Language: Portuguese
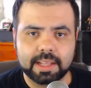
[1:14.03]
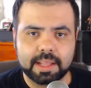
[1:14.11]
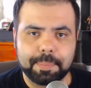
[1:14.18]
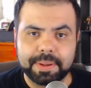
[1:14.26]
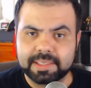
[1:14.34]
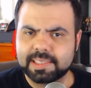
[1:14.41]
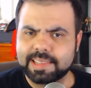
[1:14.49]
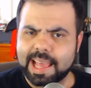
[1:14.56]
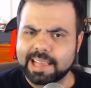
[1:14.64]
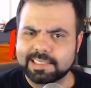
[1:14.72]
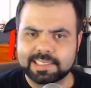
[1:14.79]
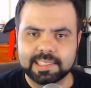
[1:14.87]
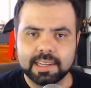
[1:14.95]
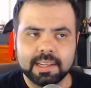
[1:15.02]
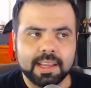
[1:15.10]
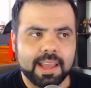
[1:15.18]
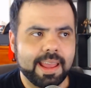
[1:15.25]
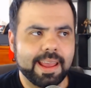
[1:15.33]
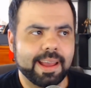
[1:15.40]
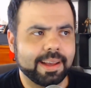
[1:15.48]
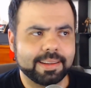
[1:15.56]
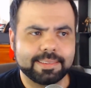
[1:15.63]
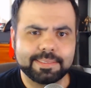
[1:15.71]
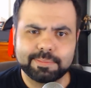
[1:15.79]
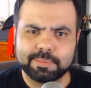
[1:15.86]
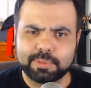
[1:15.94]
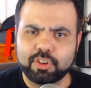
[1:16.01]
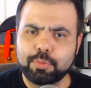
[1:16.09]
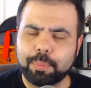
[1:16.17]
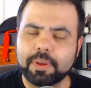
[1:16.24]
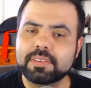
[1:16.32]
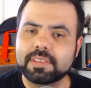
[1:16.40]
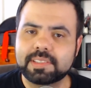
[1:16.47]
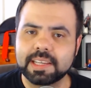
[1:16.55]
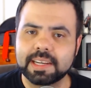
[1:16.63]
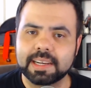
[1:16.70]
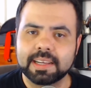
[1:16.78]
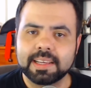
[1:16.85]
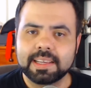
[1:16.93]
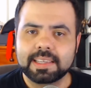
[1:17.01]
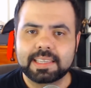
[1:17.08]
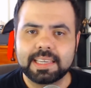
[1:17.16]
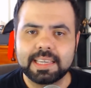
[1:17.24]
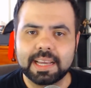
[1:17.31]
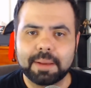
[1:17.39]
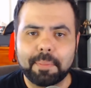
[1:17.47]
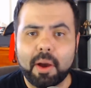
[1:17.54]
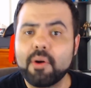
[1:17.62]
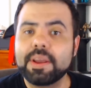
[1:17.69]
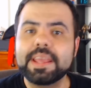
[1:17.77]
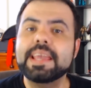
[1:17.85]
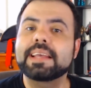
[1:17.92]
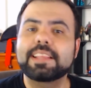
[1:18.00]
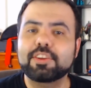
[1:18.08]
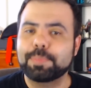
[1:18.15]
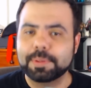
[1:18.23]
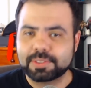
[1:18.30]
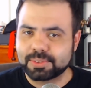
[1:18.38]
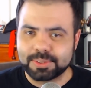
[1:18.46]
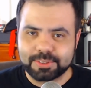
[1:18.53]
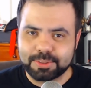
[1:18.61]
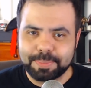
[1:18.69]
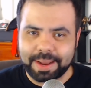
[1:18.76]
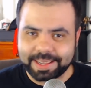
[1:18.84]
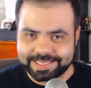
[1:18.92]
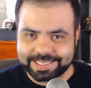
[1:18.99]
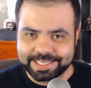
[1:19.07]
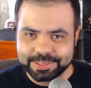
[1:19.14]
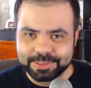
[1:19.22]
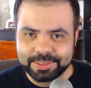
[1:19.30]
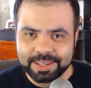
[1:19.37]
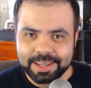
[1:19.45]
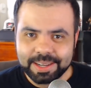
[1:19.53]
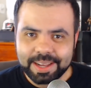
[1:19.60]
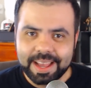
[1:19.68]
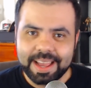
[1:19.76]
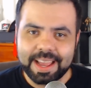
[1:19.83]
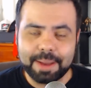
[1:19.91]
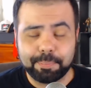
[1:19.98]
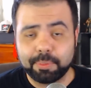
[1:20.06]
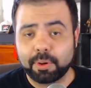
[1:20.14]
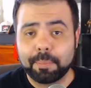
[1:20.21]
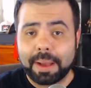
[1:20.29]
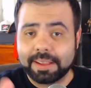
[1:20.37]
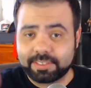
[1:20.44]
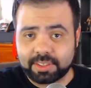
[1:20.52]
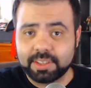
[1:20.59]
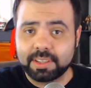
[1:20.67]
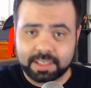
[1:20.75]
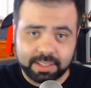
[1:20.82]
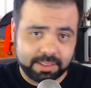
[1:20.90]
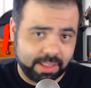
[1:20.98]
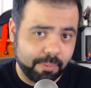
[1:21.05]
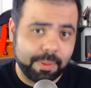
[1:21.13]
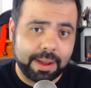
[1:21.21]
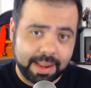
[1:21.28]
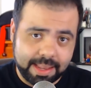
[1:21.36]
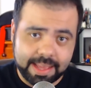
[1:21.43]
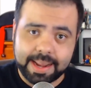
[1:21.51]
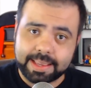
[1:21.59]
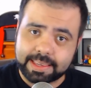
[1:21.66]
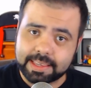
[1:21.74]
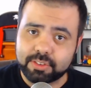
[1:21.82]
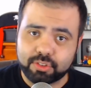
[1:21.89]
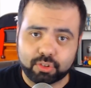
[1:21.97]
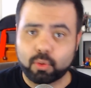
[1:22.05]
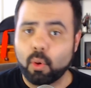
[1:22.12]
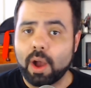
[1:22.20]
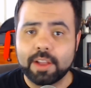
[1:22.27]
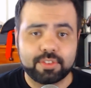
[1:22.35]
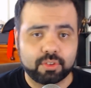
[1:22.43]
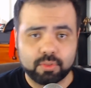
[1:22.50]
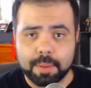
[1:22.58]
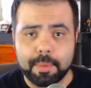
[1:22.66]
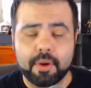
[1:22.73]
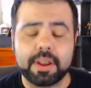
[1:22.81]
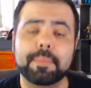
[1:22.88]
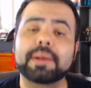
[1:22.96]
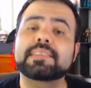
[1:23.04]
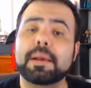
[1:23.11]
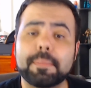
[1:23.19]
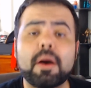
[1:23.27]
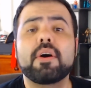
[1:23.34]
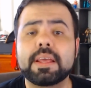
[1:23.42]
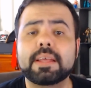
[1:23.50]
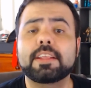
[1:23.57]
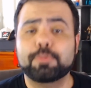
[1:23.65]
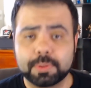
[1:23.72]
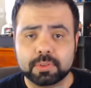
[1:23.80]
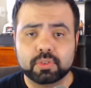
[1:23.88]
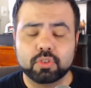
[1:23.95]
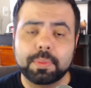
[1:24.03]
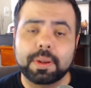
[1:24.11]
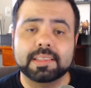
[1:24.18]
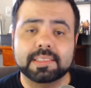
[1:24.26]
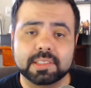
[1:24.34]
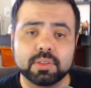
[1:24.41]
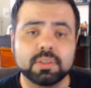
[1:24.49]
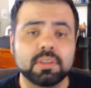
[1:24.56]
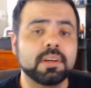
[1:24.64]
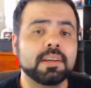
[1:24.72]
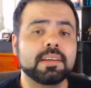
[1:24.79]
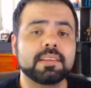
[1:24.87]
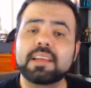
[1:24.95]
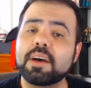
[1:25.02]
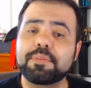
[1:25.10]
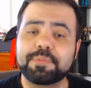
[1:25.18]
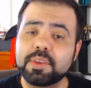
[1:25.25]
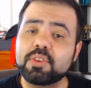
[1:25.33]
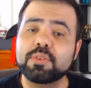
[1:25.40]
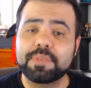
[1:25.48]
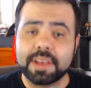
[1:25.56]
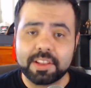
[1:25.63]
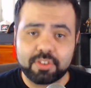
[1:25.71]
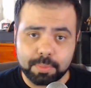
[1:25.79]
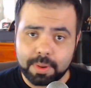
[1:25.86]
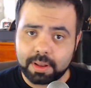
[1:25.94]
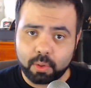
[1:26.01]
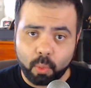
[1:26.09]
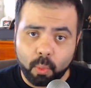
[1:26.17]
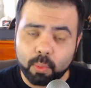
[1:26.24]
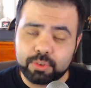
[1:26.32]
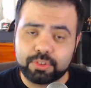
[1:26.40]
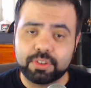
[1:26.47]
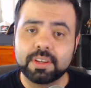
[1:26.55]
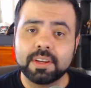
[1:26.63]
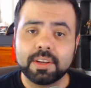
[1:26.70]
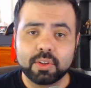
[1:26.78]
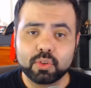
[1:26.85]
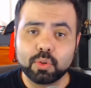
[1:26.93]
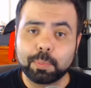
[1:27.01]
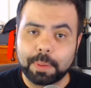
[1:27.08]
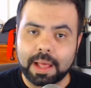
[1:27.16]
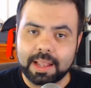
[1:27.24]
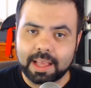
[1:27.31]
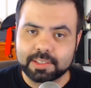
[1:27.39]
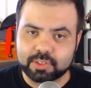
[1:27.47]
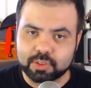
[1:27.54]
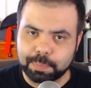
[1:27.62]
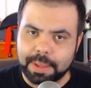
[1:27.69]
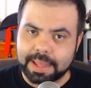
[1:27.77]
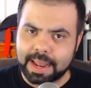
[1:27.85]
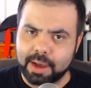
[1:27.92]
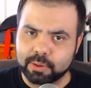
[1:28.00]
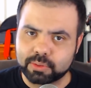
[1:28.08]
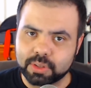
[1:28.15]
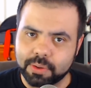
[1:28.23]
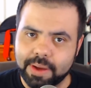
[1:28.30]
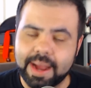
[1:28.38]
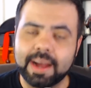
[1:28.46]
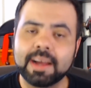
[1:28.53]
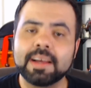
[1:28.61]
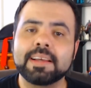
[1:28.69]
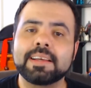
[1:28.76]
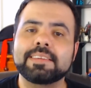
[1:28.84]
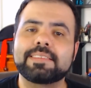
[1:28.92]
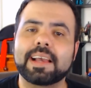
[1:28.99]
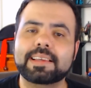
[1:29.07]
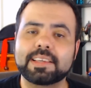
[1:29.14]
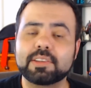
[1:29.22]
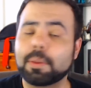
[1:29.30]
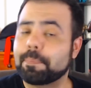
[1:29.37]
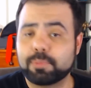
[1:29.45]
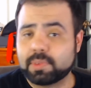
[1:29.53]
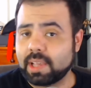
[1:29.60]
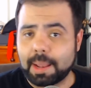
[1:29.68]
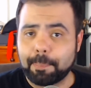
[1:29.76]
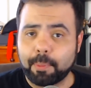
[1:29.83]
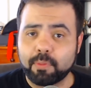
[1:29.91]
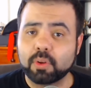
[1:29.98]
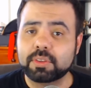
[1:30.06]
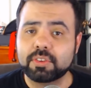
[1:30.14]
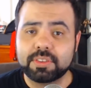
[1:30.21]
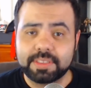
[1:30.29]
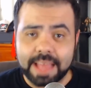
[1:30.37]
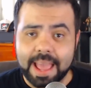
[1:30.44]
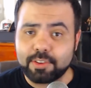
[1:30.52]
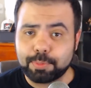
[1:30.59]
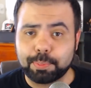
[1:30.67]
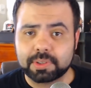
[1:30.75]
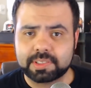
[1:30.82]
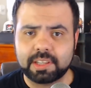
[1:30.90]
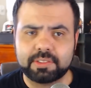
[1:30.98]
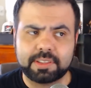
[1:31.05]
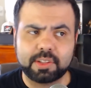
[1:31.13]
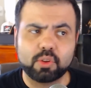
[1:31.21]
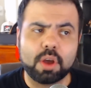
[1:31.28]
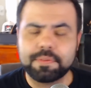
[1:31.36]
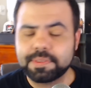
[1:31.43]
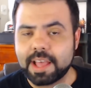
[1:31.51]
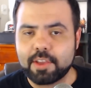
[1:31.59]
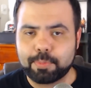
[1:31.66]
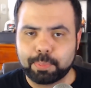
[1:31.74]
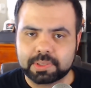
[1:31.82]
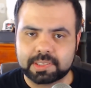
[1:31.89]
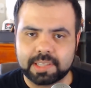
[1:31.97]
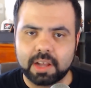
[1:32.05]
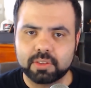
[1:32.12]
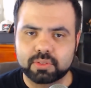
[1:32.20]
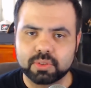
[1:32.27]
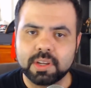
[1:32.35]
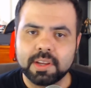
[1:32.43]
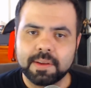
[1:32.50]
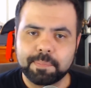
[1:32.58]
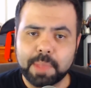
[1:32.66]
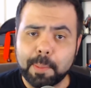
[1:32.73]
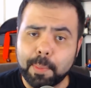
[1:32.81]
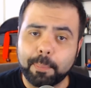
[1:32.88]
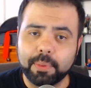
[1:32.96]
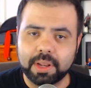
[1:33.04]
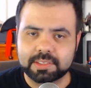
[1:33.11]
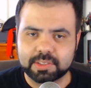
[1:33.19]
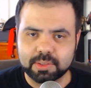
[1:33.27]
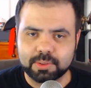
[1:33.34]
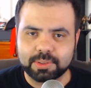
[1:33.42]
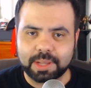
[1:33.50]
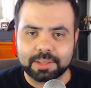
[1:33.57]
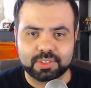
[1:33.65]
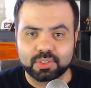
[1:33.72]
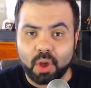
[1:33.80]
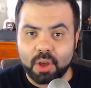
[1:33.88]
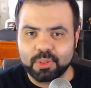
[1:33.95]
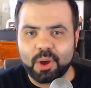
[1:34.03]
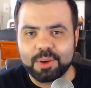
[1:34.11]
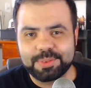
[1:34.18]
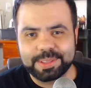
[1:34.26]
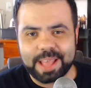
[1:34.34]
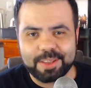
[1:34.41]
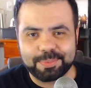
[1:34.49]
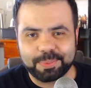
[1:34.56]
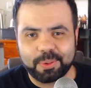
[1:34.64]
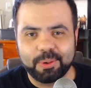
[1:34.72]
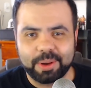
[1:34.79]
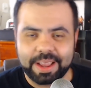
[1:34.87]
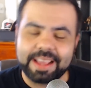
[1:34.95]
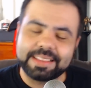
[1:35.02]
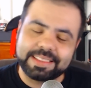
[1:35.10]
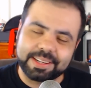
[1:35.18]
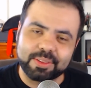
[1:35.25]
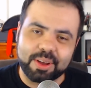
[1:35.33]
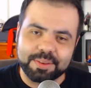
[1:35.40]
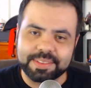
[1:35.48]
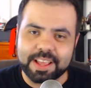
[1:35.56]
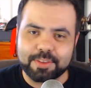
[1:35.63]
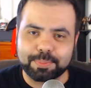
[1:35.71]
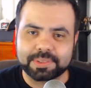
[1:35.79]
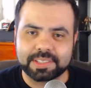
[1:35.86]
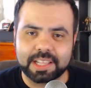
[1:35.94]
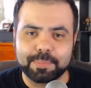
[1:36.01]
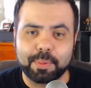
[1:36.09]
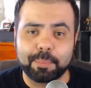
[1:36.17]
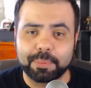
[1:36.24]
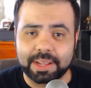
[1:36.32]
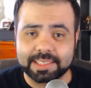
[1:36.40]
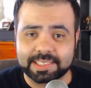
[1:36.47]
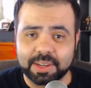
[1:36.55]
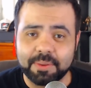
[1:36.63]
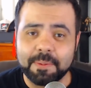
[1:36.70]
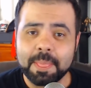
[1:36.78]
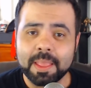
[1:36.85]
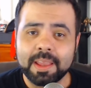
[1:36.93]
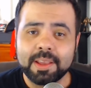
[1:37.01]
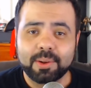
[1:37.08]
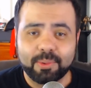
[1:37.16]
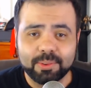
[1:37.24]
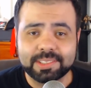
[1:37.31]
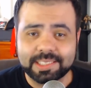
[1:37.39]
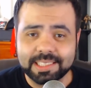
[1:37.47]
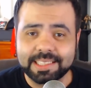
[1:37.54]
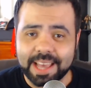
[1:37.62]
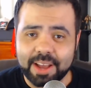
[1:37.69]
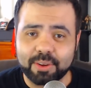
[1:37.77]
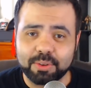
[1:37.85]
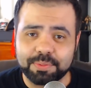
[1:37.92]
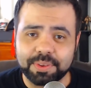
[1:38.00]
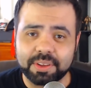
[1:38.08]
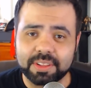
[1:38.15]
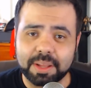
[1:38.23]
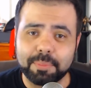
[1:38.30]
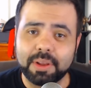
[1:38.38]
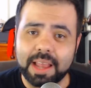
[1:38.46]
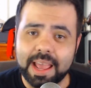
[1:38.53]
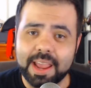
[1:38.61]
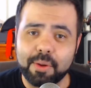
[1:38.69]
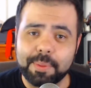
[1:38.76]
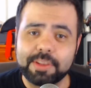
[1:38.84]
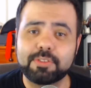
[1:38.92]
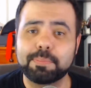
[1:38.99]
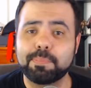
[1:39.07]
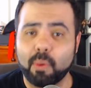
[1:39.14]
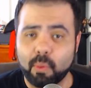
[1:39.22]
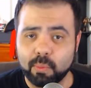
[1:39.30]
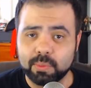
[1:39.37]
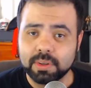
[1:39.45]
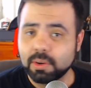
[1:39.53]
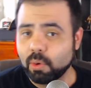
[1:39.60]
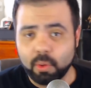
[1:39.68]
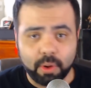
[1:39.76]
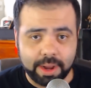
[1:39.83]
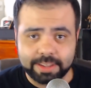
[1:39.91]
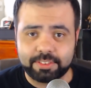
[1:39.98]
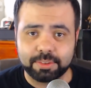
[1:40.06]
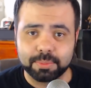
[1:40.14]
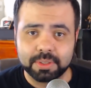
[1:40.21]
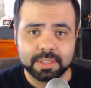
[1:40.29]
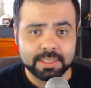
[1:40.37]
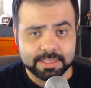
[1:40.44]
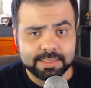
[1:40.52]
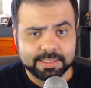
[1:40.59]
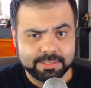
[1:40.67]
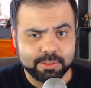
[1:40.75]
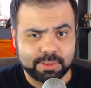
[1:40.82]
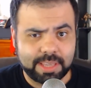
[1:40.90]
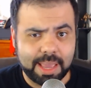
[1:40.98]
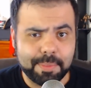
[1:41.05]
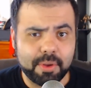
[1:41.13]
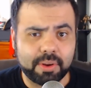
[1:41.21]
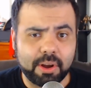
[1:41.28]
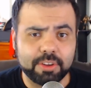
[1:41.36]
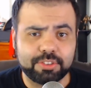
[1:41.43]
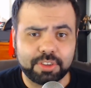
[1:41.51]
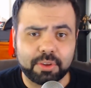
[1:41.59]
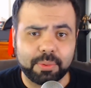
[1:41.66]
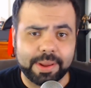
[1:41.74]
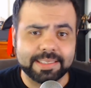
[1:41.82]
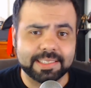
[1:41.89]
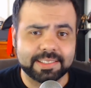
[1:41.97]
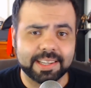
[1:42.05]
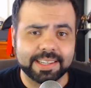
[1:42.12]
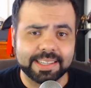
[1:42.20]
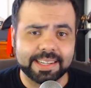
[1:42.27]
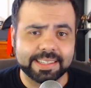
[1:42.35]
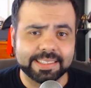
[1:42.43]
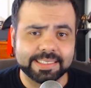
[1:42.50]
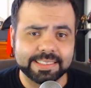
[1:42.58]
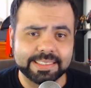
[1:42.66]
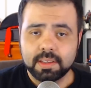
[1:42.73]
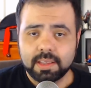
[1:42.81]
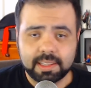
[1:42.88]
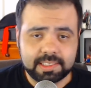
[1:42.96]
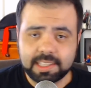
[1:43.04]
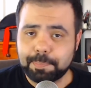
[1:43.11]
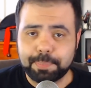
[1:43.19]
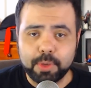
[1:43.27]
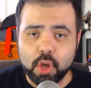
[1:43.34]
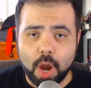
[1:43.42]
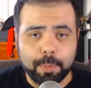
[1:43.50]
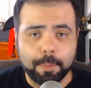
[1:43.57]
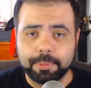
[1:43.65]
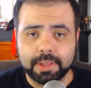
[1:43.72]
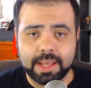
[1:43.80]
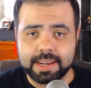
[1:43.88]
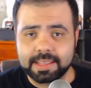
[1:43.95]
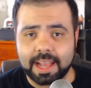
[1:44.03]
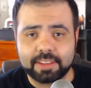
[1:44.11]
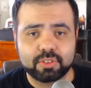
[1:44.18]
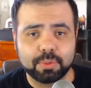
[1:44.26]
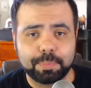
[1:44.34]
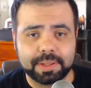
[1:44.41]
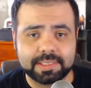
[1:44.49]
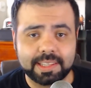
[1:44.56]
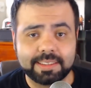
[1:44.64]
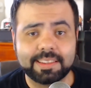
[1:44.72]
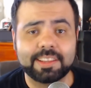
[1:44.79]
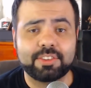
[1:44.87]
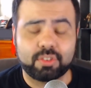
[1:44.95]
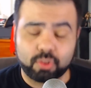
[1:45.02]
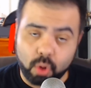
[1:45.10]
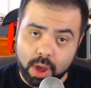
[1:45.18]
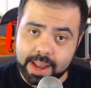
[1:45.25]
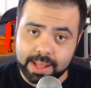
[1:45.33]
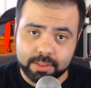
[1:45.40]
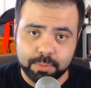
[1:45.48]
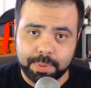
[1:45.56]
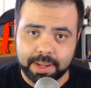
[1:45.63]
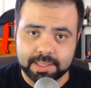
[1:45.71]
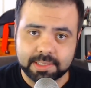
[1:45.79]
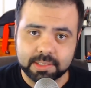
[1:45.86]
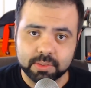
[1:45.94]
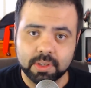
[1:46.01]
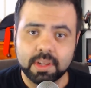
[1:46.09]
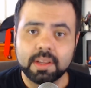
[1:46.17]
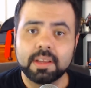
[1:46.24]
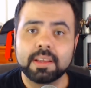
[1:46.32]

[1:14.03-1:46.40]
Da, presidência. É, a gente pode dizer que a maioria das pessoas do Brasil. É, por mais que, que tenha uma galera aí que discorde, que não é a maioria, mas a maioria das pessoas do Brasil tá afim de ver a Dilma longe do Palácio do Planalto, não é? Já que, sei lá, por volta de 10%, entre 9 e 10% da população, só 9 e 10%, ou entre 9 e 10% da população, considera o governo da mulher realmente bom ou ótimo. O que é meio caótico crazy isso aí, né? Essa é a pior popularidade de um presidente na história do Brasil.